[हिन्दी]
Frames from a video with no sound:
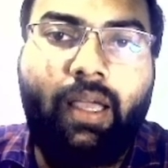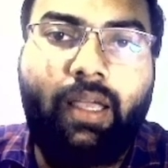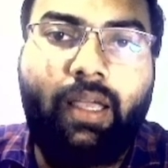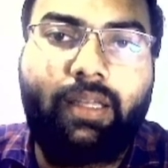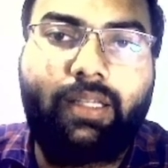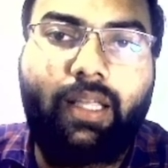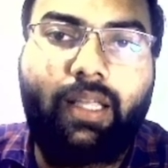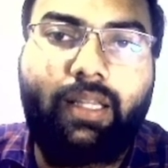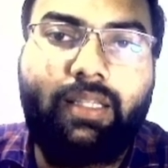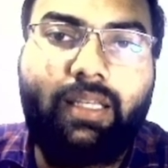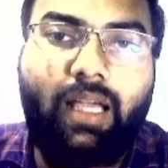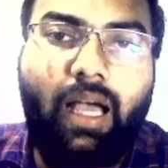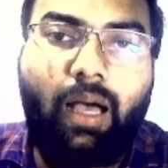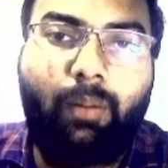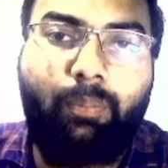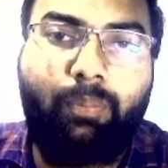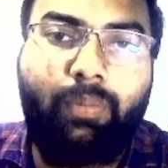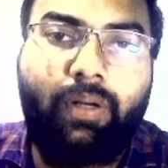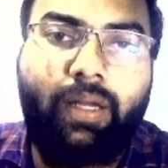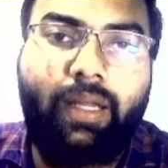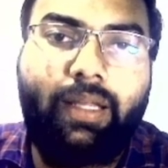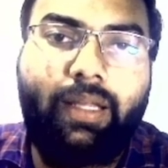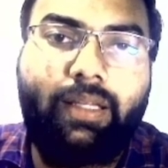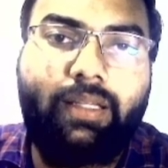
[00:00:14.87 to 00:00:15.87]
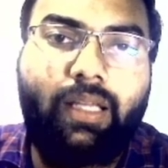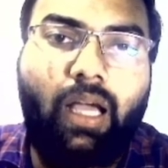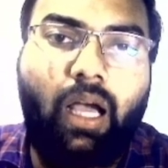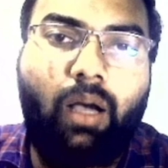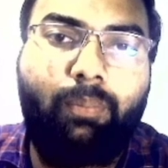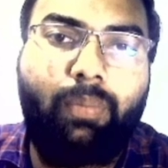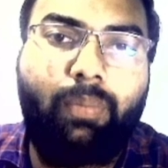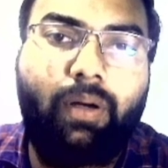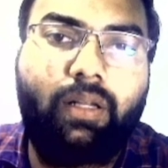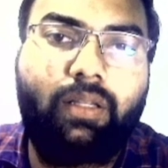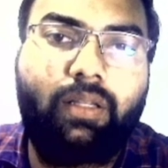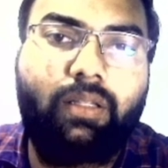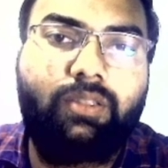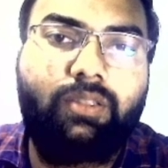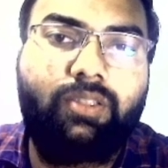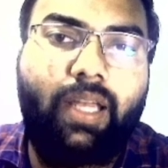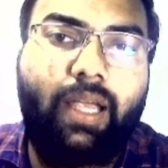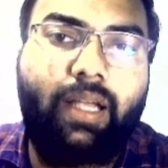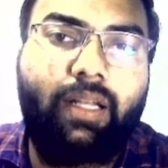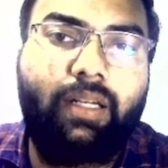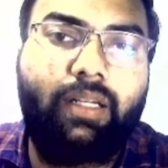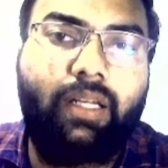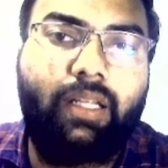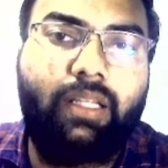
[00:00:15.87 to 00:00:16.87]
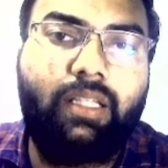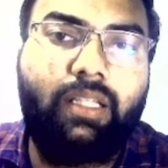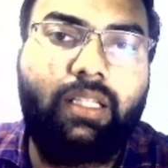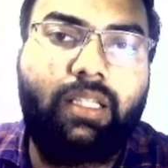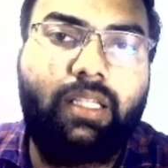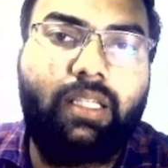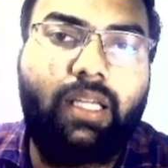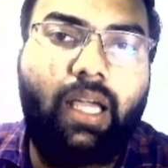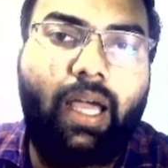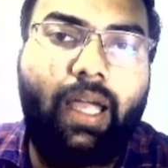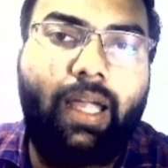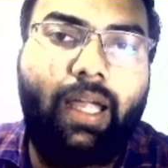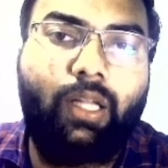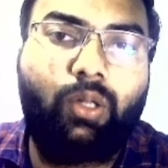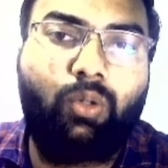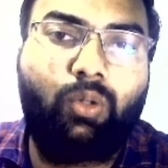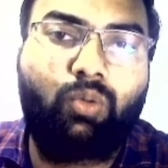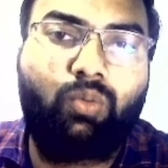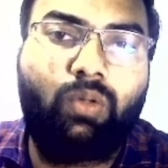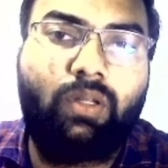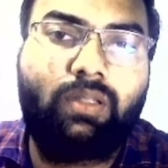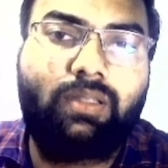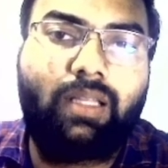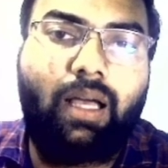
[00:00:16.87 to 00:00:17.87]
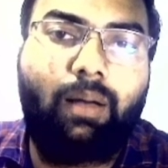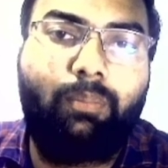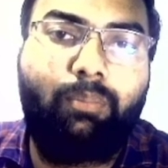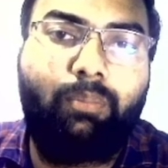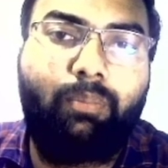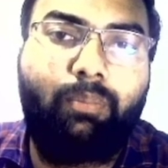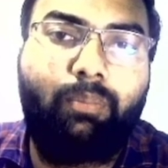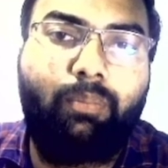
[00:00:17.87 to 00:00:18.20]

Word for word: यदि आपने यहां पर चेक नहीं किया है तो स्टूडेंट्स आप